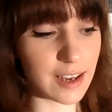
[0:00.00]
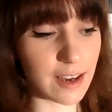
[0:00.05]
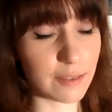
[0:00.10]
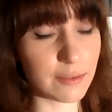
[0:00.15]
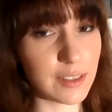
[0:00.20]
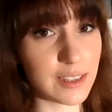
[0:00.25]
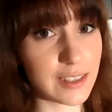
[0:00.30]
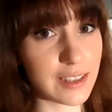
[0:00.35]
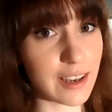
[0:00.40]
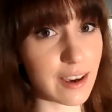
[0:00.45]
Tja,
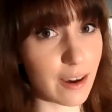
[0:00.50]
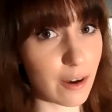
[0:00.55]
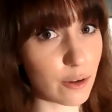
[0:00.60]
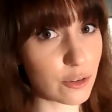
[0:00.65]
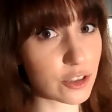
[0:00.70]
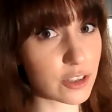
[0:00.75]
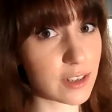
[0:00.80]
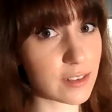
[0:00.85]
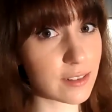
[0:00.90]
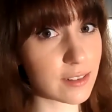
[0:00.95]
und wie sich
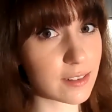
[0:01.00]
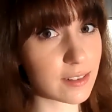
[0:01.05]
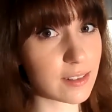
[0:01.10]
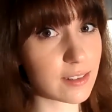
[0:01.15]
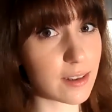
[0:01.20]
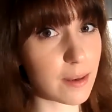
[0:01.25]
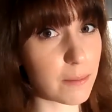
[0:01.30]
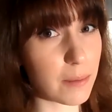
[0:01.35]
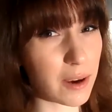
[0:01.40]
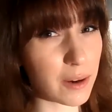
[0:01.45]
herausstellt, ist
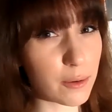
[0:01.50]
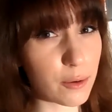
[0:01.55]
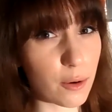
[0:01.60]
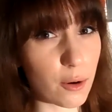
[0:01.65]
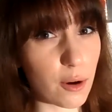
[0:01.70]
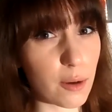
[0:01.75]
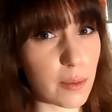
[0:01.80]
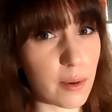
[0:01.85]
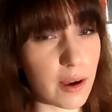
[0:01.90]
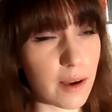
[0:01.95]
dieser
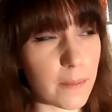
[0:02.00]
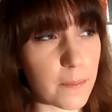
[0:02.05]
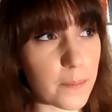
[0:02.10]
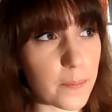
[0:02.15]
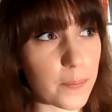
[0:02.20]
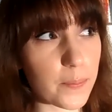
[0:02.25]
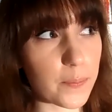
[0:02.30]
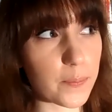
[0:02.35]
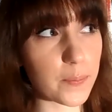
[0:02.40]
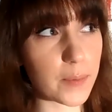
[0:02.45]
Bankräuber
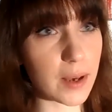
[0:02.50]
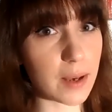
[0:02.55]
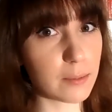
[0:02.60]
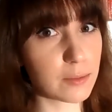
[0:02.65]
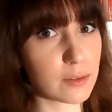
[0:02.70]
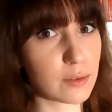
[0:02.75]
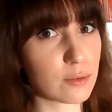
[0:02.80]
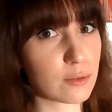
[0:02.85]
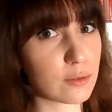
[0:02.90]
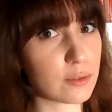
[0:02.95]

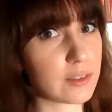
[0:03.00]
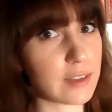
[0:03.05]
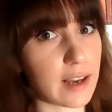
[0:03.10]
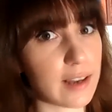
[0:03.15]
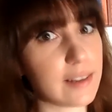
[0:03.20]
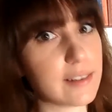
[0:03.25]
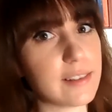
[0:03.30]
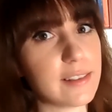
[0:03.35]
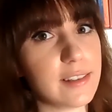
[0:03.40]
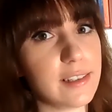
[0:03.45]
absolut
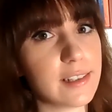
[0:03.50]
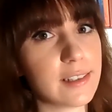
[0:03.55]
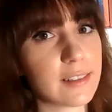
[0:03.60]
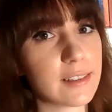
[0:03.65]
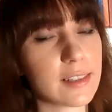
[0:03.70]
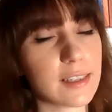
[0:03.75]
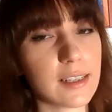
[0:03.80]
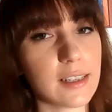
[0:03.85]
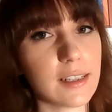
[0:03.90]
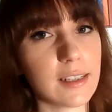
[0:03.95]

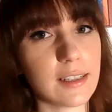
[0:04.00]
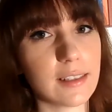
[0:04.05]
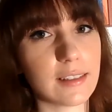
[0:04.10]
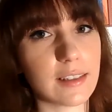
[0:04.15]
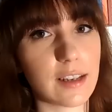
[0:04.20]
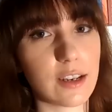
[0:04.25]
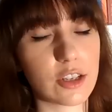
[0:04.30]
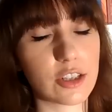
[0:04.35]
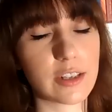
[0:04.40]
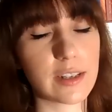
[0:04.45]
untalentiert,
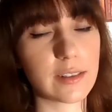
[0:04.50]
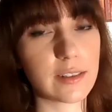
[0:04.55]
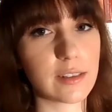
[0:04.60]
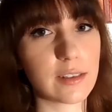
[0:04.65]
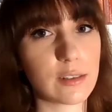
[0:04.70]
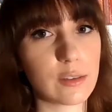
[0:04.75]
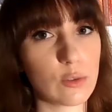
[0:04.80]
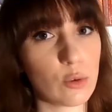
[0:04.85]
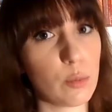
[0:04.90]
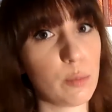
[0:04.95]
denn er stellt
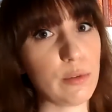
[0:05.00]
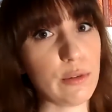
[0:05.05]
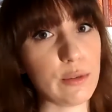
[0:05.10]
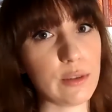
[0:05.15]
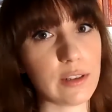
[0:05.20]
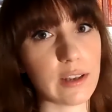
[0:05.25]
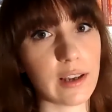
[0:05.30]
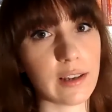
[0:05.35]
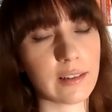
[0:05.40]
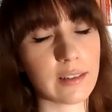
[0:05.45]
sich so
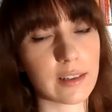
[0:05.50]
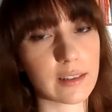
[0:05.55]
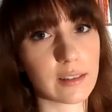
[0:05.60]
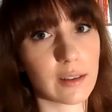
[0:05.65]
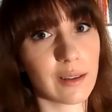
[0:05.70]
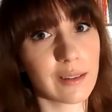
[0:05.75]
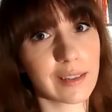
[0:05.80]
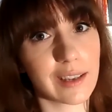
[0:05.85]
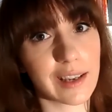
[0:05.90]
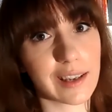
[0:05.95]
blöd an,
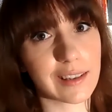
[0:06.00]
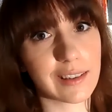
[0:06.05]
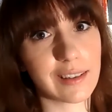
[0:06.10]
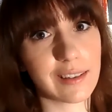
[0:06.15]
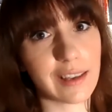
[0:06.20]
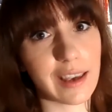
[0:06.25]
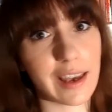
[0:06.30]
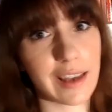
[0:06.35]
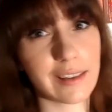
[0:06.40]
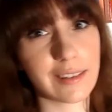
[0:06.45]
dass
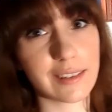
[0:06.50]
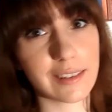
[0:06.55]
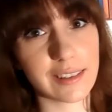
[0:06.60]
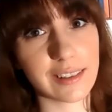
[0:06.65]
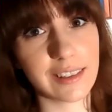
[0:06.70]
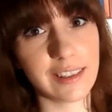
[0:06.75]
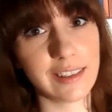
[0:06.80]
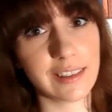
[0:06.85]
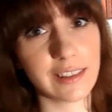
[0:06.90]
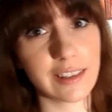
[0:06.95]
ausgerechnet Ed
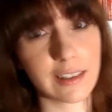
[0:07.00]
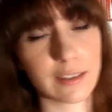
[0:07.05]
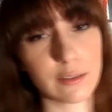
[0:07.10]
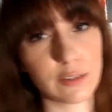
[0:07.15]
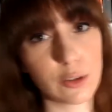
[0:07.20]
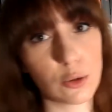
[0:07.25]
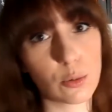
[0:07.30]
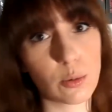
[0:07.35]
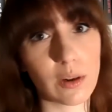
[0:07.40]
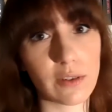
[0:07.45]
ihn
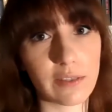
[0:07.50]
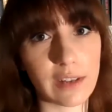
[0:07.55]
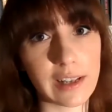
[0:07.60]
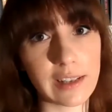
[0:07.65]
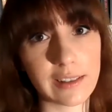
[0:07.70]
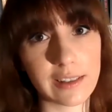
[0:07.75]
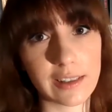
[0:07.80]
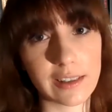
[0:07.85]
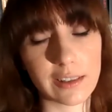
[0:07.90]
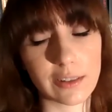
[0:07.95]
irgendwie
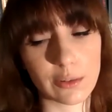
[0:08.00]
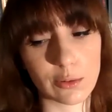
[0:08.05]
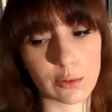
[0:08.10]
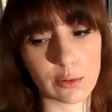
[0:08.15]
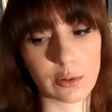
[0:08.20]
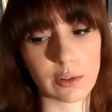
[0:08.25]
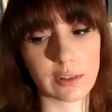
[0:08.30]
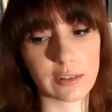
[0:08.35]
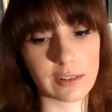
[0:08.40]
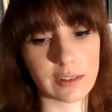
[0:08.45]
überwältigt
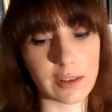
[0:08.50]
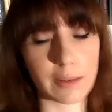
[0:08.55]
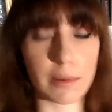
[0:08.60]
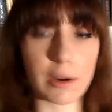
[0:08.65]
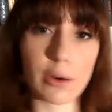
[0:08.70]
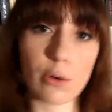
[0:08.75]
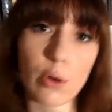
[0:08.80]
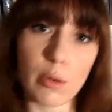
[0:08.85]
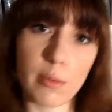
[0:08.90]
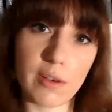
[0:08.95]
und der
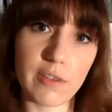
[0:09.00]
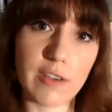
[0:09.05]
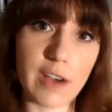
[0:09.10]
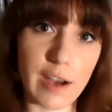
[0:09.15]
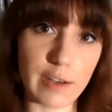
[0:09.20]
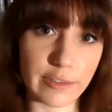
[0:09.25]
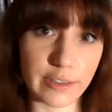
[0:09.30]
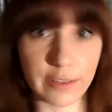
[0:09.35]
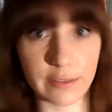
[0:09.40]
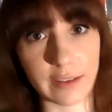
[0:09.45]
Bankräuber
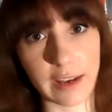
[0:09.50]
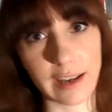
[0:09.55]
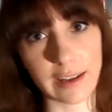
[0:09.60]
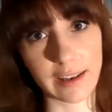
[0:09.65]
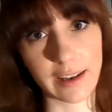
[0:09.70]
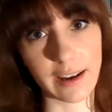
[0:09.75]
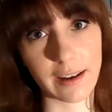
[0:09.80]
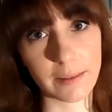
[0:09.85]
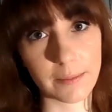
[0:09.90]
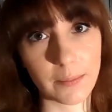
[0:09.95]
verhaftet
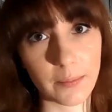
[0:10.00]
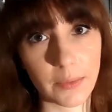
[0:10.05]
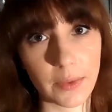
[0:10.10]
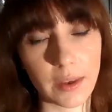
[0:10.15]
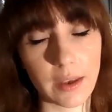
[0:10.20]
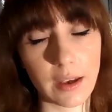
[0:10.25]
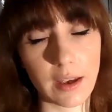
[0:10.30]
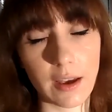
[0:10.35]
werden kann.